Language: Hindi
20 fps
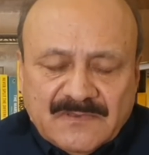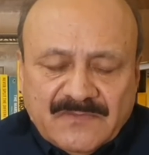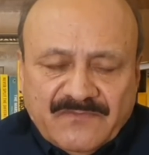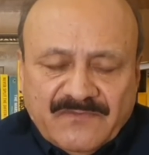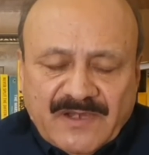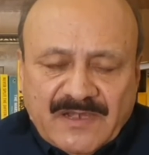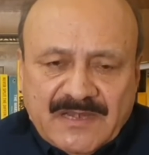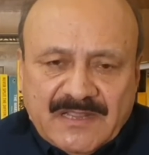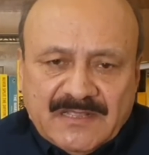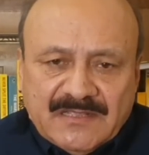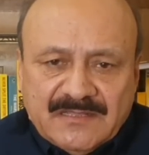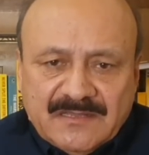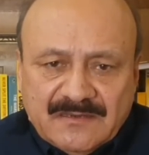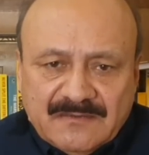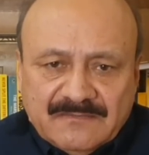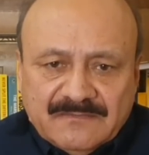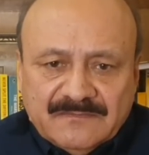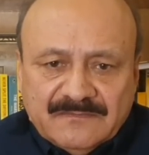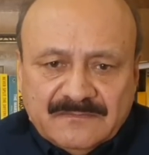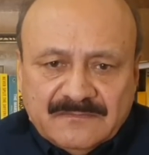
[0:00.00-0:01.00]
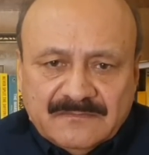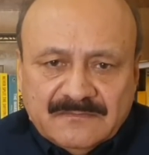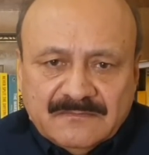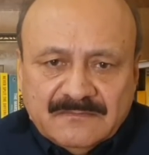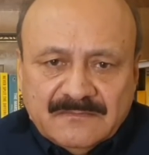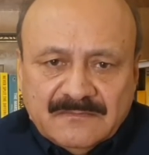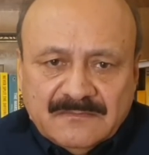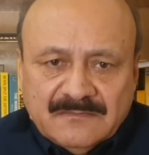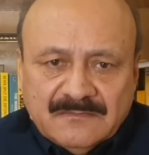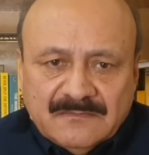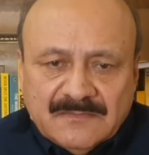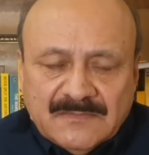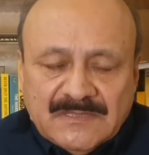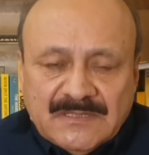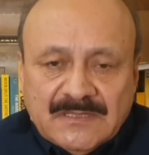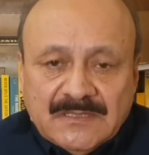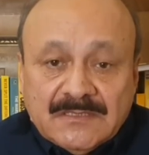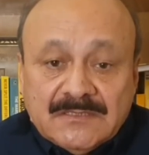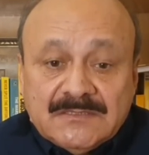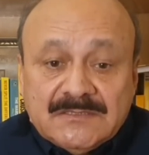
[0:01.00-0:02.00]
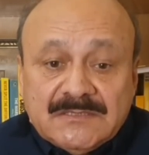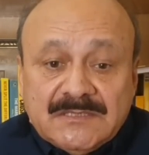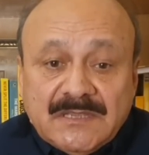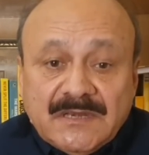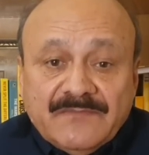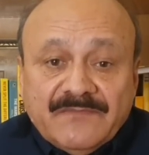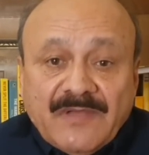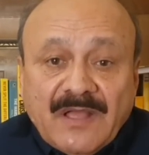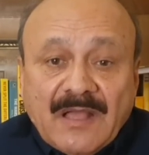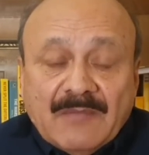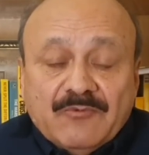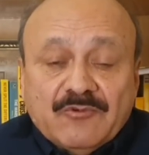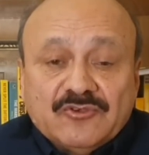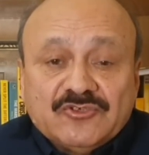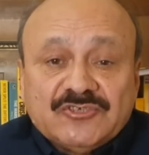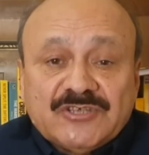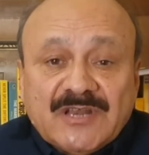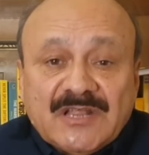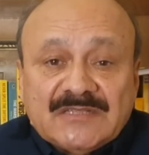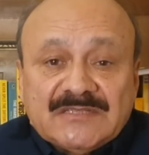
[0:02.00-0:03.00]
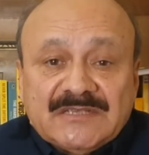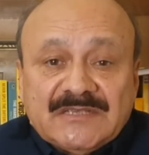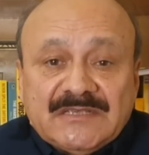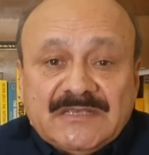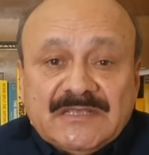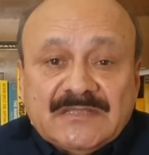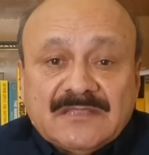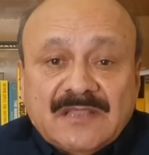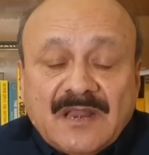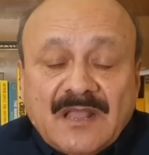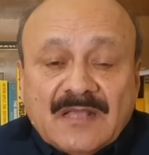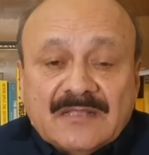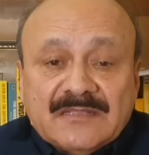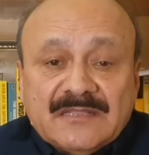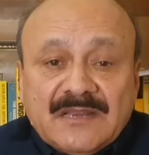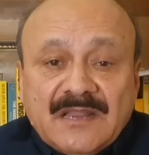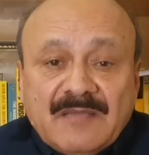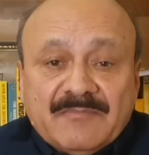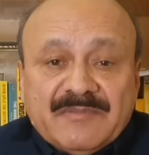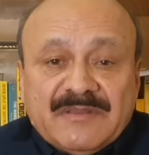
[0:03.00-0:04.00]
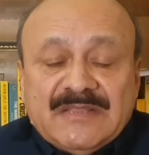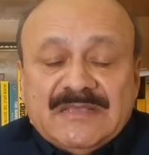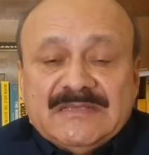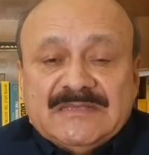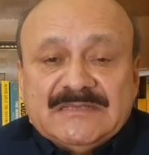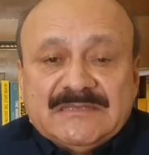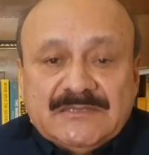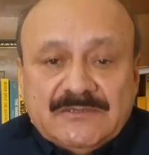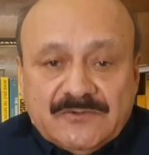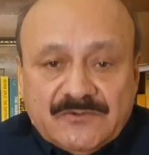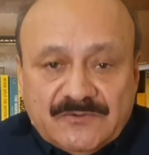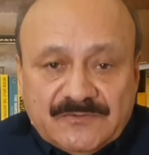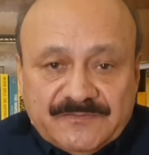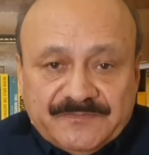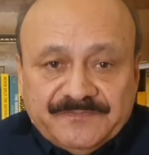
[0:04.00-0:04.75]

फ्राइडे के दिन सिर्फ आपको शरा चाहिए तलाक देना आपके लिए ईजी हो